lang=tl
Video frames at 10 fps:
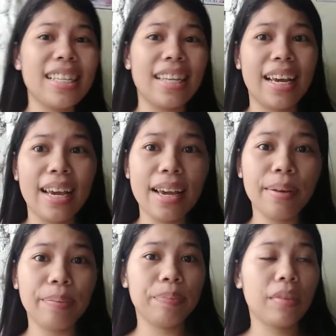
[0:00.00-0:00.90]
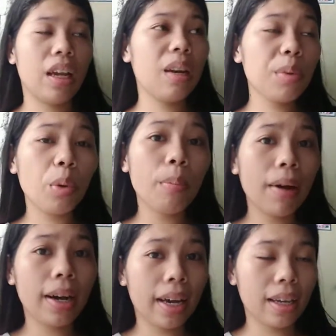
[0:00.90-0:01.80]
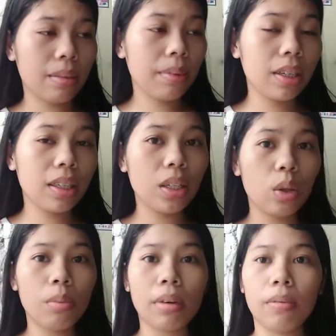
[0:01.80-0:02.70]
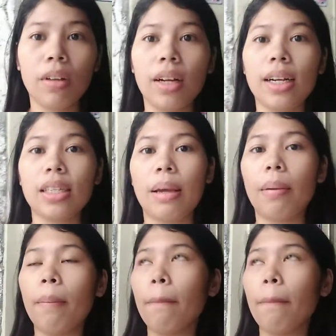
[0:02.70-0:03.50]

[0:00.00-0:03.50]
Kasi, alam niyo kung bakit? Maganda dito mag-vlog kasi,